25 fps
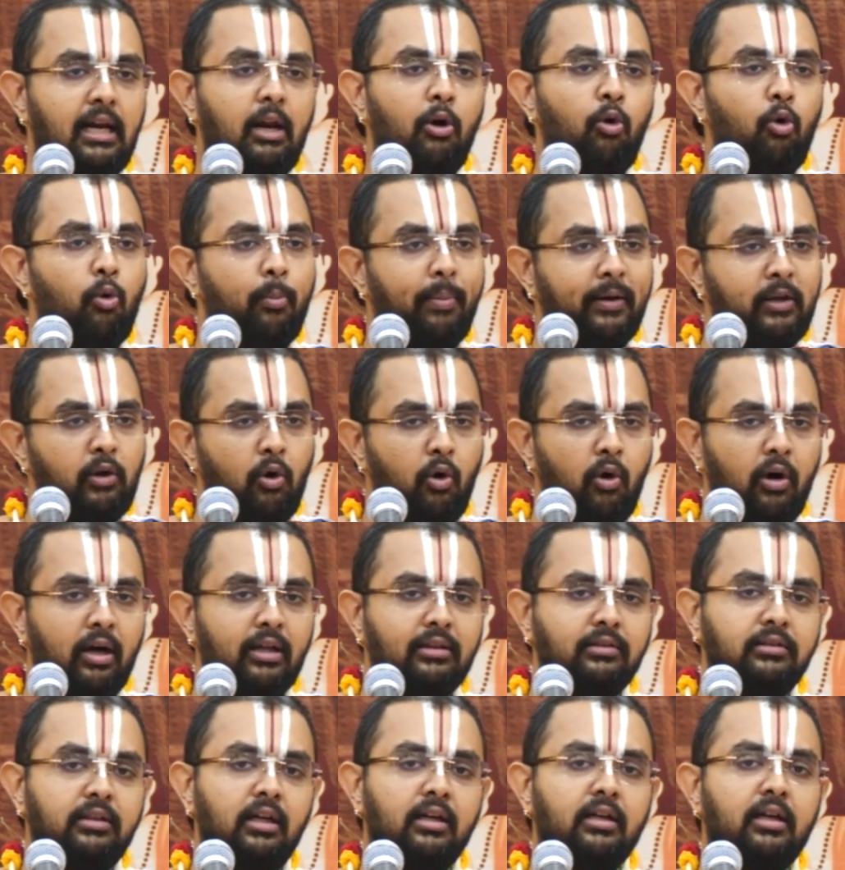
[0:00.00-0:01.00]

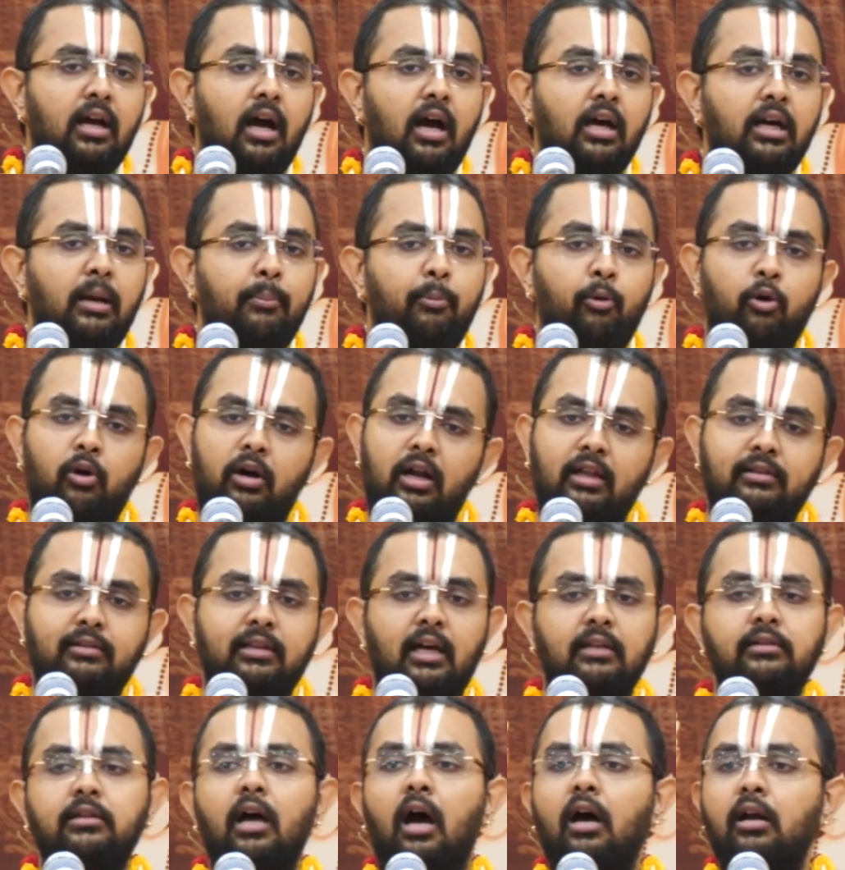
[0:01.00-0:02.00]
உபயோகத்துக்கான பொருளைத்தான்
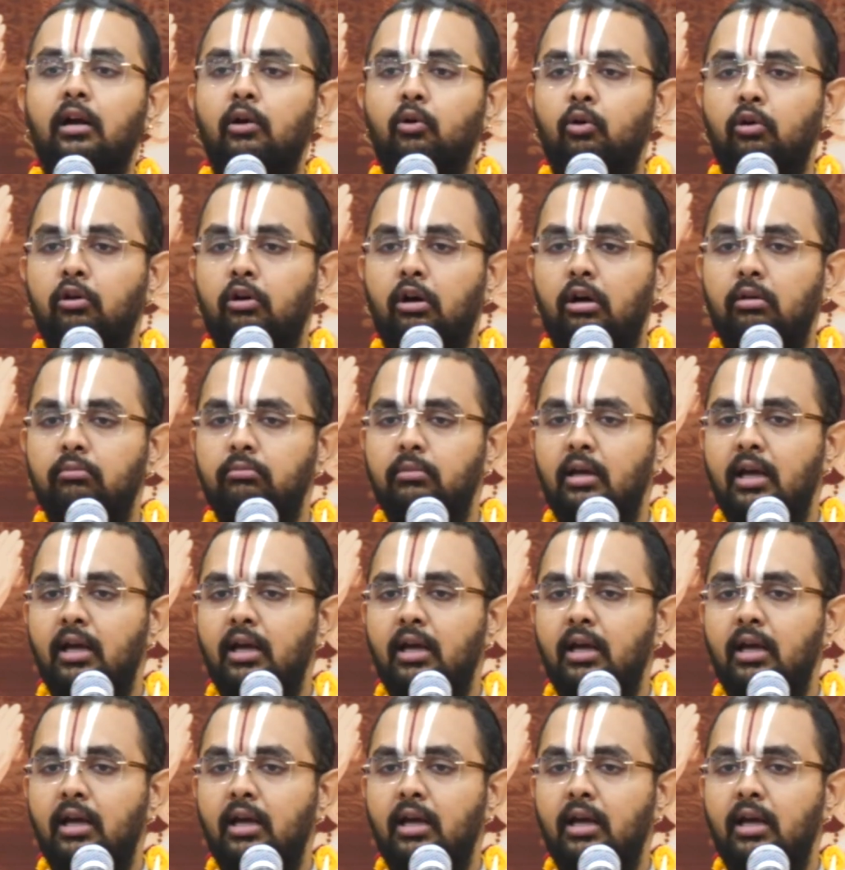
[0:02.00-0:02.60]
தானம் கொடுக்கணும்